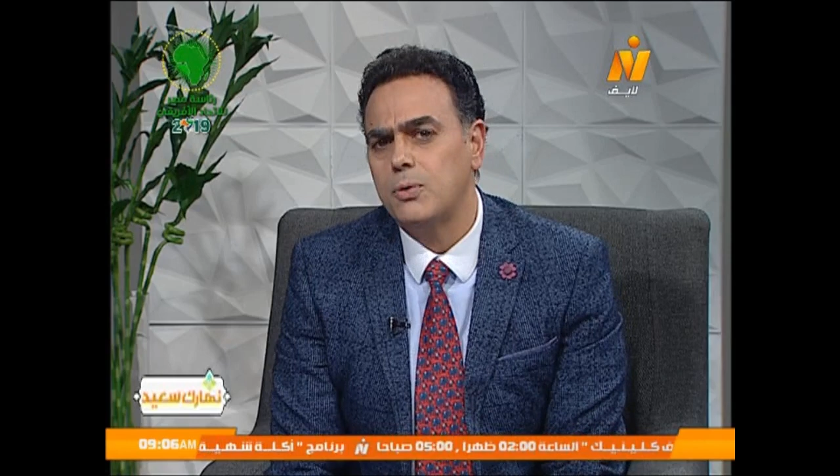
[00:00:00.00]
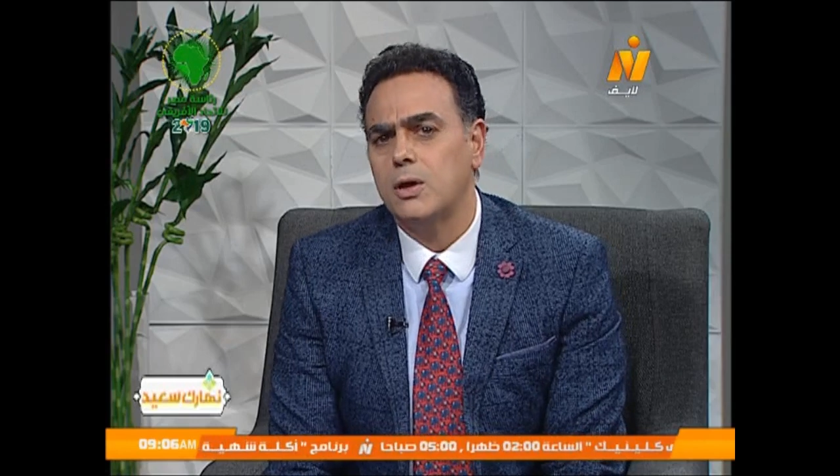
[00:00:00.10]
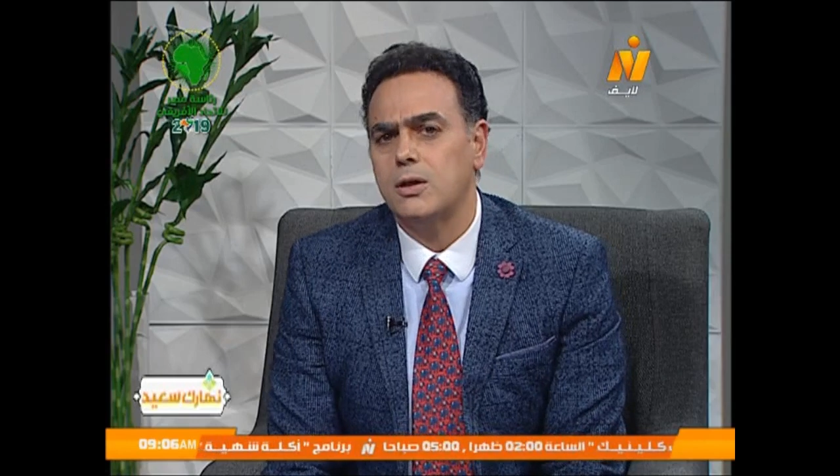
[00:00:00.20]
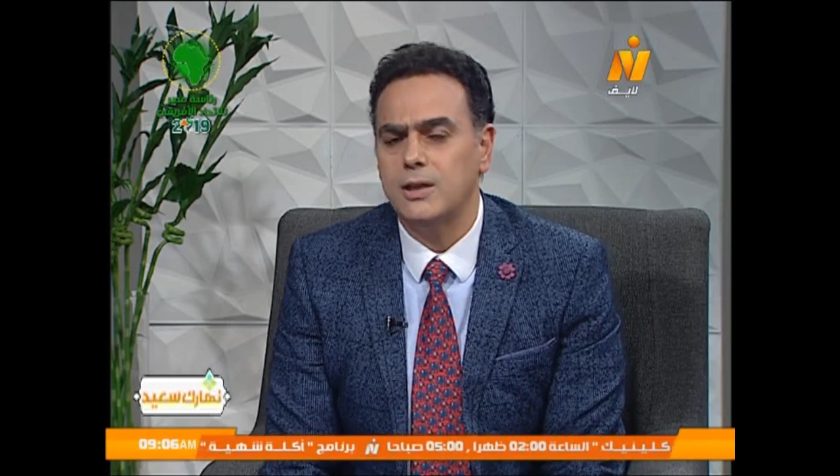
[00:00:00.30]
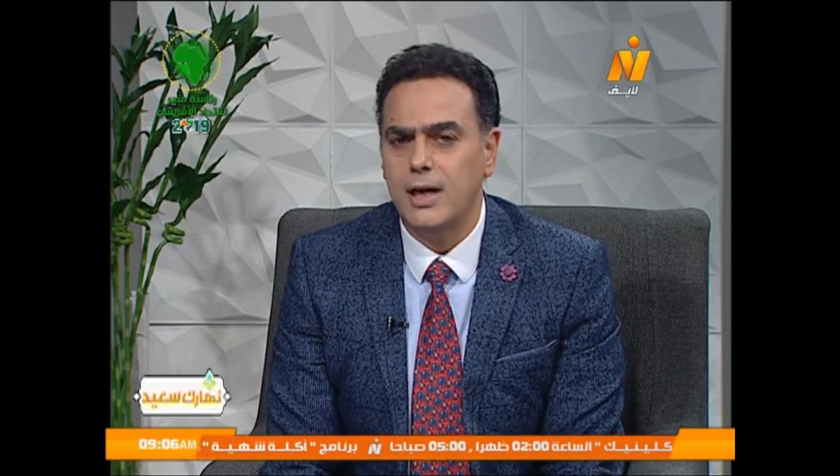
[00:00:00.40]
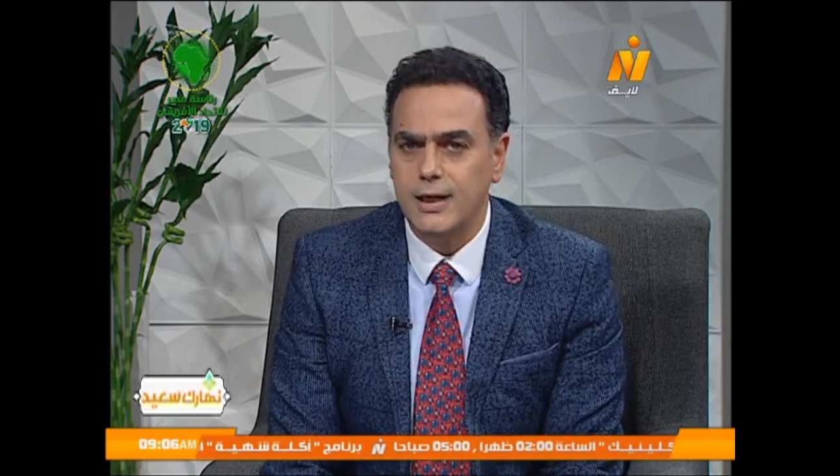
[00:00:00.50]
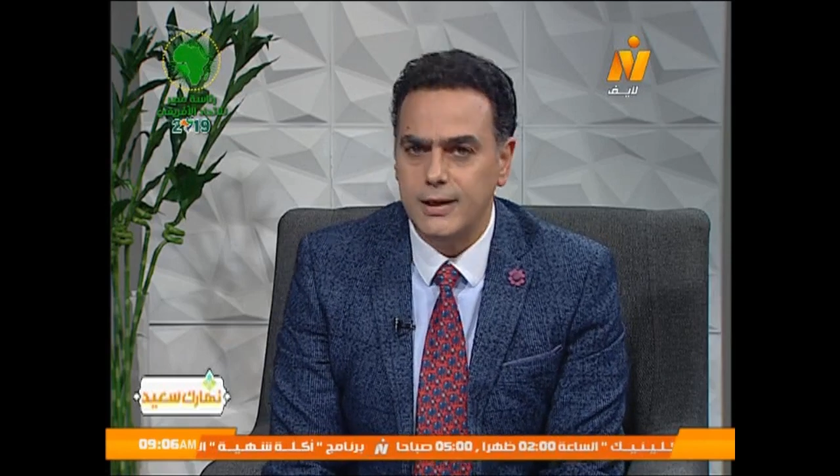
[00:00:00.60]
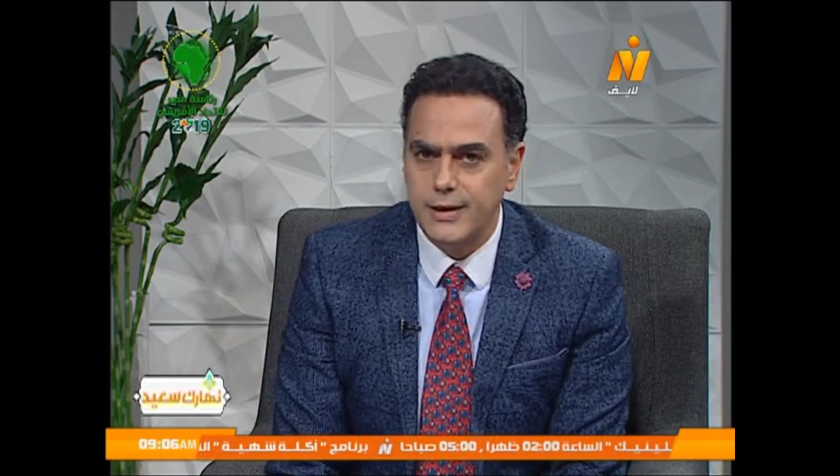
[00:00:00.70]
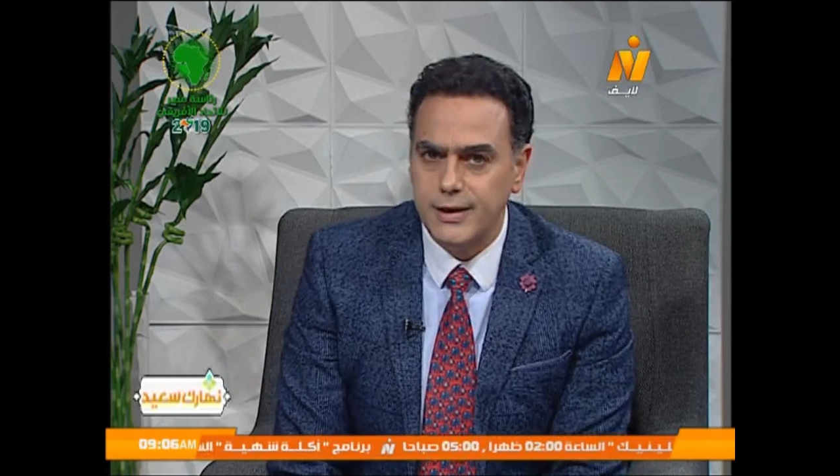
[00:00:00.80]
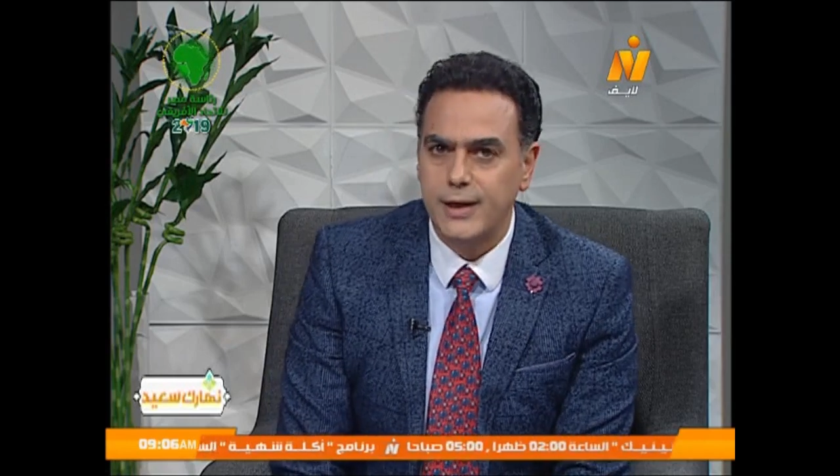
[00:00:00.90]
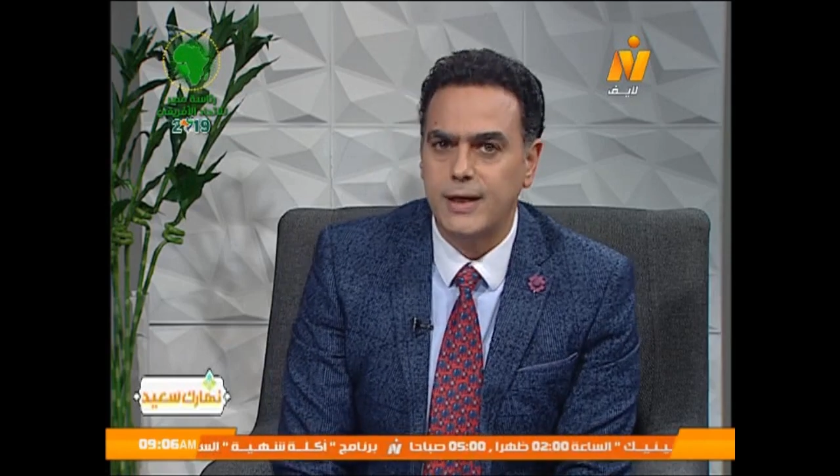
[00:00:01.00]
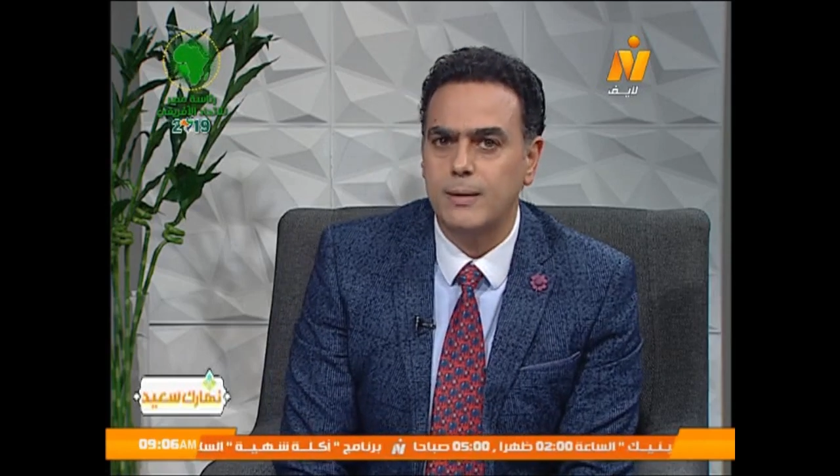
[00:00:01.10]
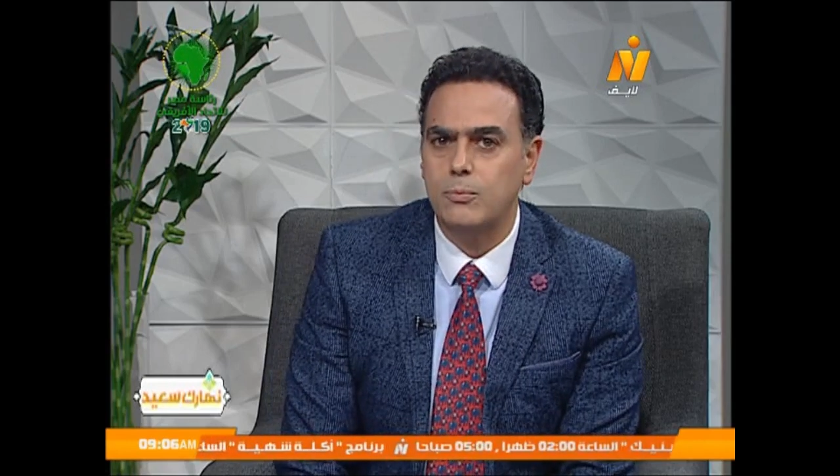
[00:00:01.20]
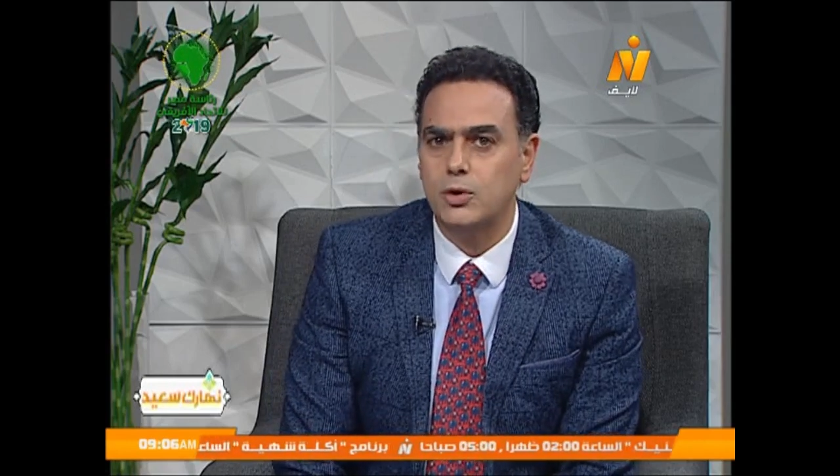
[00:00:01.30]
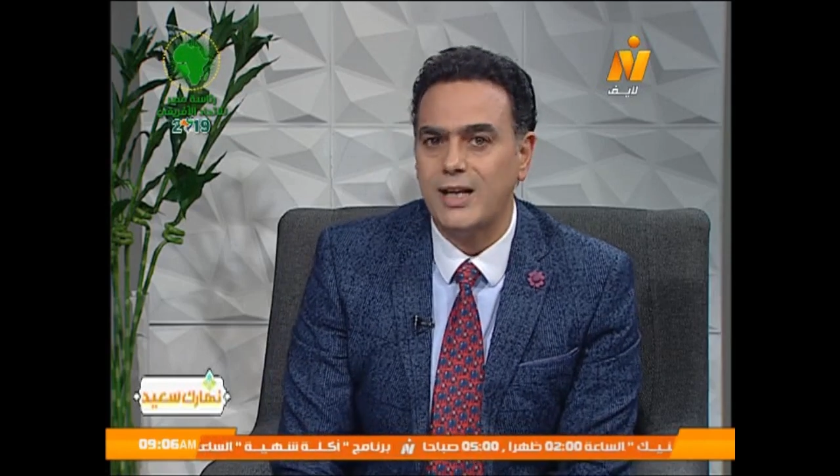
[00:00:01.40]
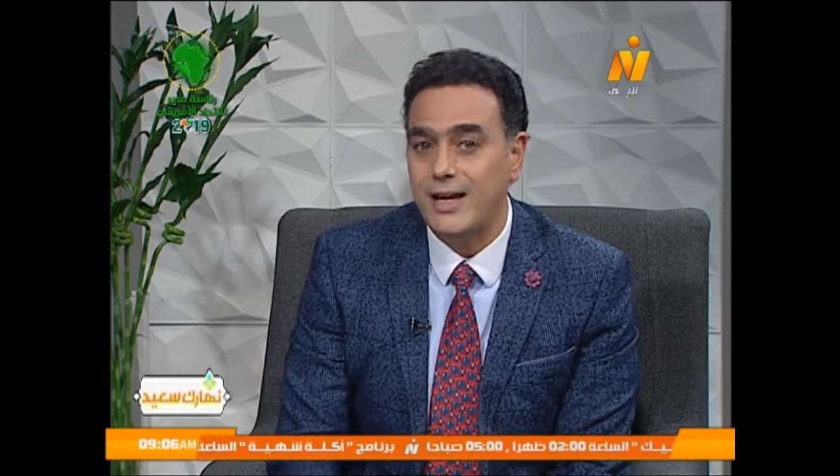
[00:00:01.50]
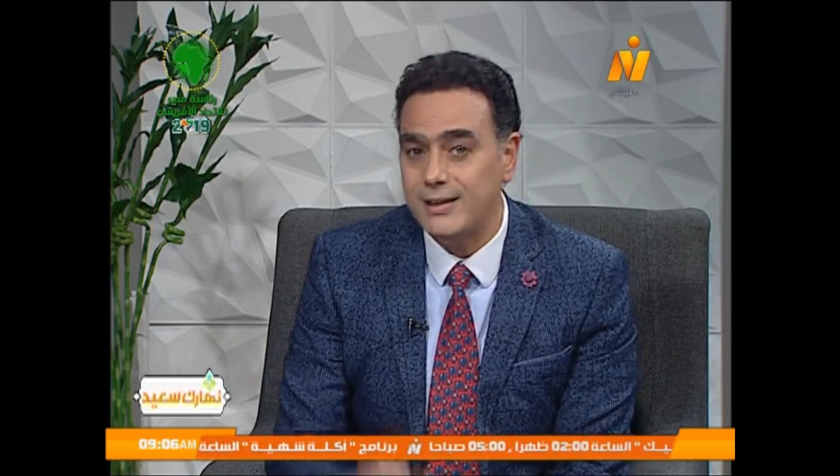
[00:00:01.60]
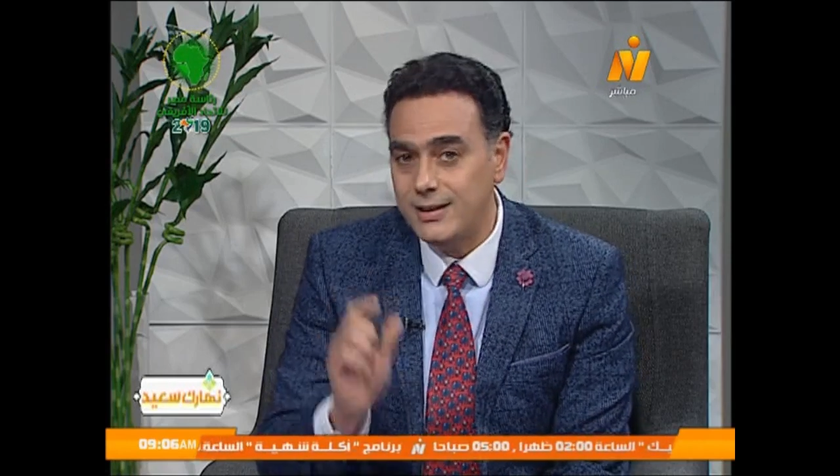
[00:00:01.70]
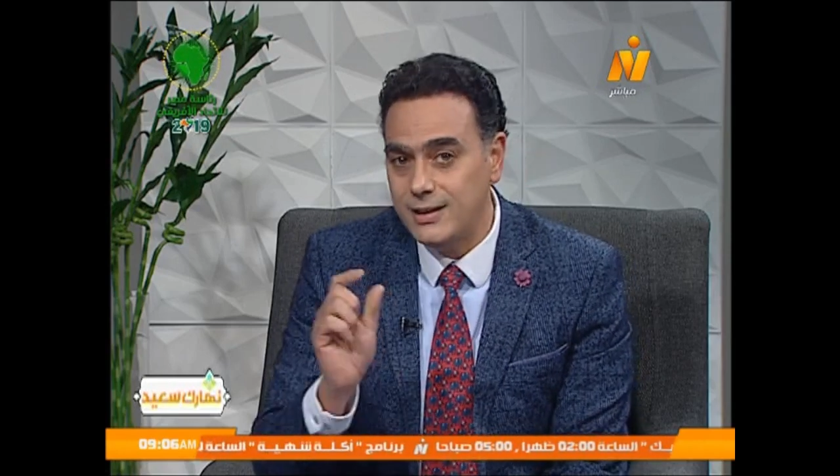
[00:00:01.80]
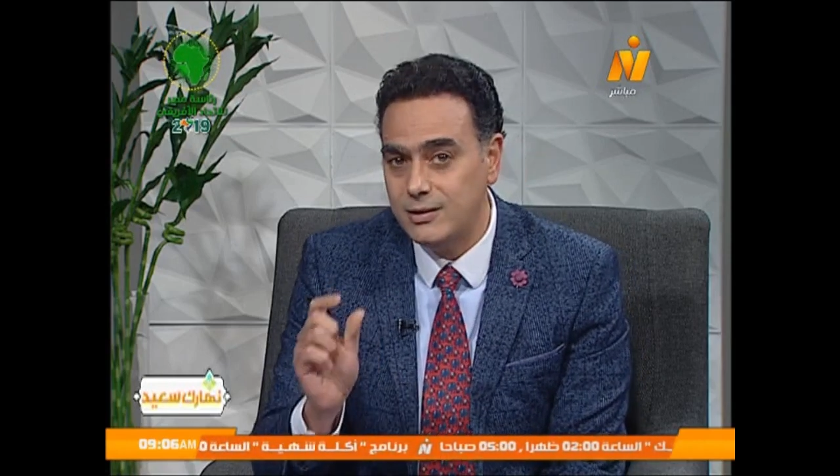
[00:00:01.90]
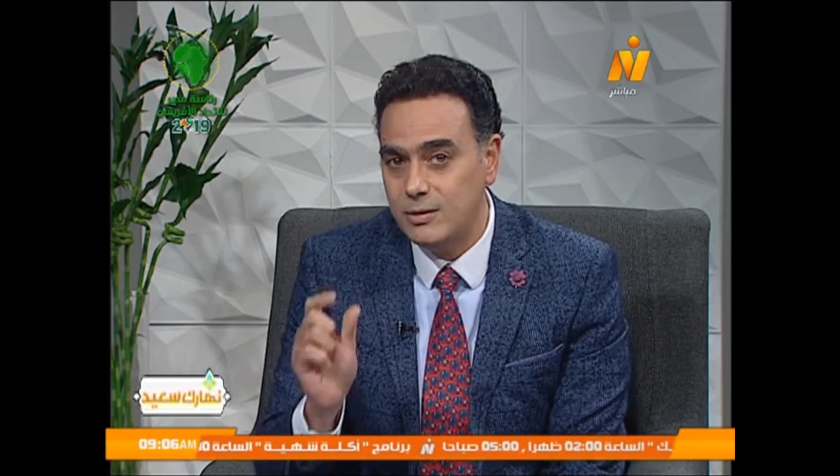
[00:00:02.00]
والقضاء على الارهاب وتحديد